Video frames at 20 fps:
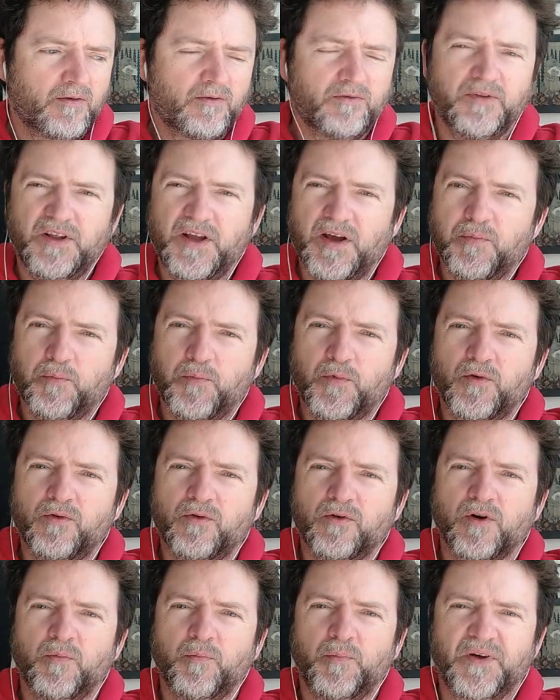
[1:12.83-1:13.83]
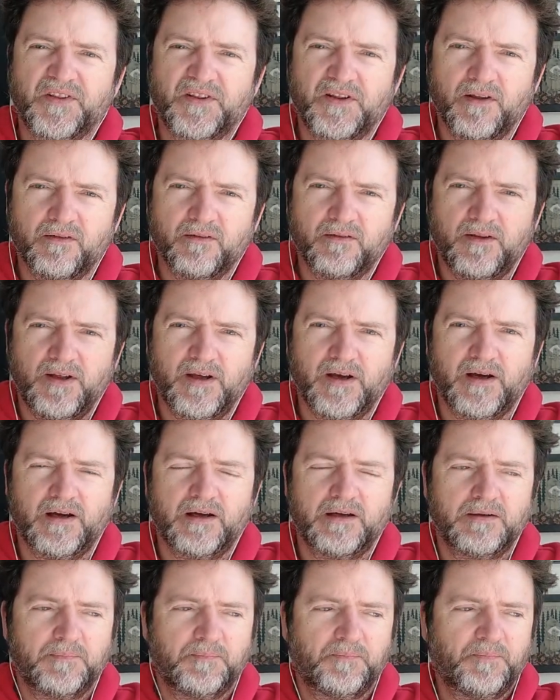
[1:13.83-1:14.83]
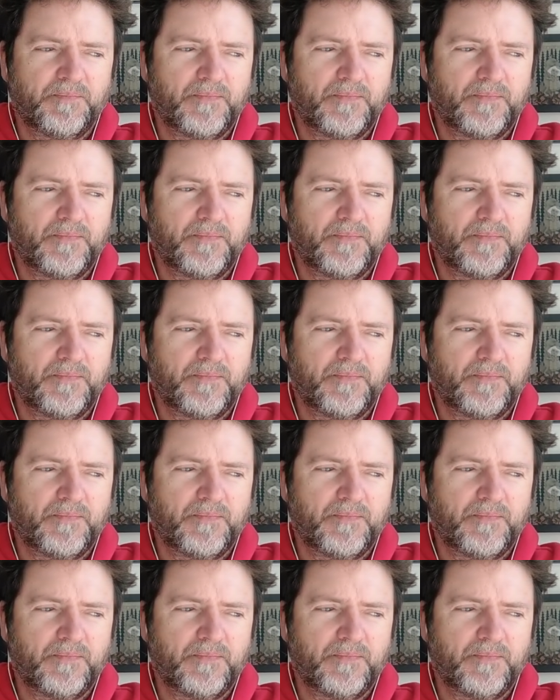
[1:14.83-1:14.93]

con tiempo, con paciencia,